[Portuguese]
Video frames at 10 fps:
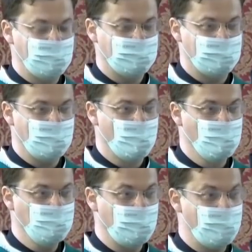a
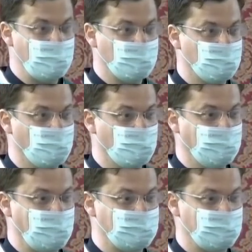segunda
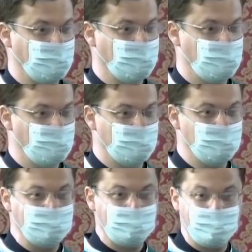pessoa da
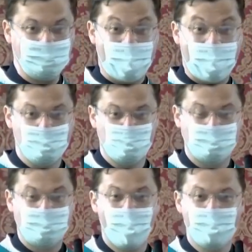Santíssima
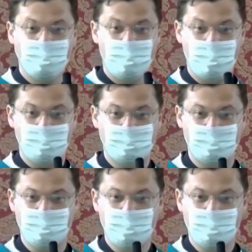Trindade, desce